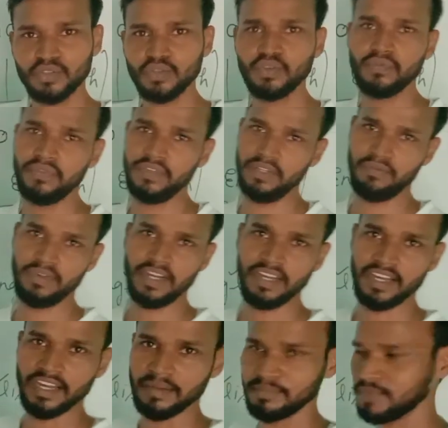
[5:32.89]
तो फिर वहाँ
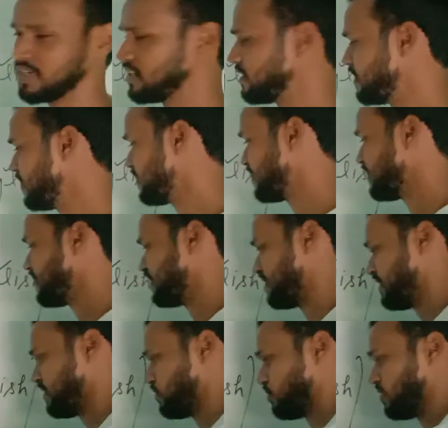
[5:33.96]
आपका गलती
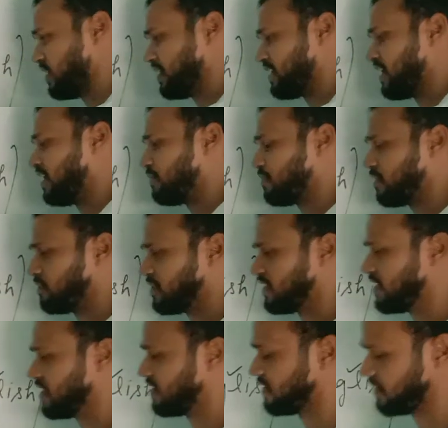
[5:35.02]
नहीं होगा यहाँ पे भी
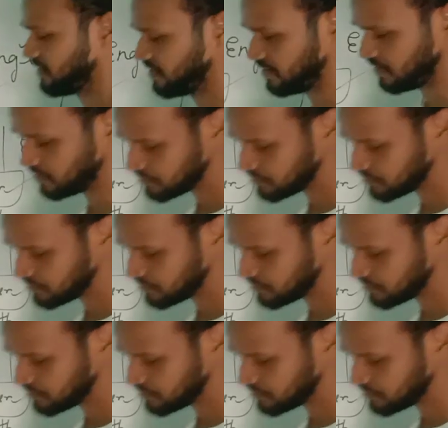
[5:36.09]
ध्यान रखना